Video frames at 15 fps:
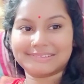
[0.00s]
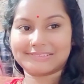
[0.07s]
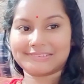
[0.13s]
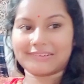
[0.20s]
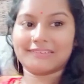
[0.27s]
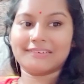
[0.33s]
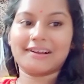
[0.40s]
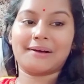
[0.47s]
তো
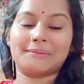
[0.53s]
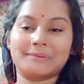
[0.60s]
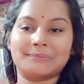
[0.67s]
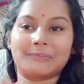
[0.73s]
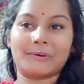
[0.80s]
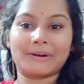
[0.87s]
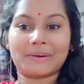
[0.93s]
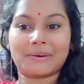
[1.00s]
চলো
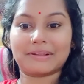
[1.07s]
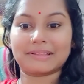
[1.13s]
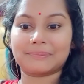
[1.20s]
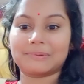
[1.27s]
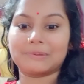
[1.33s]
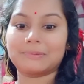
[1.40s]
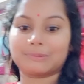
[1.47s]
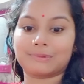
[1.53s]
আবার পরে
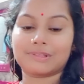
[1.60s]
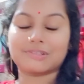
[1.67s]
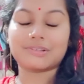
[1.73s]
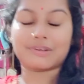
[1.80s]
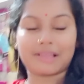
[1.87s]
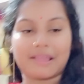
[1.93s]
কথা বলবো তোমাদের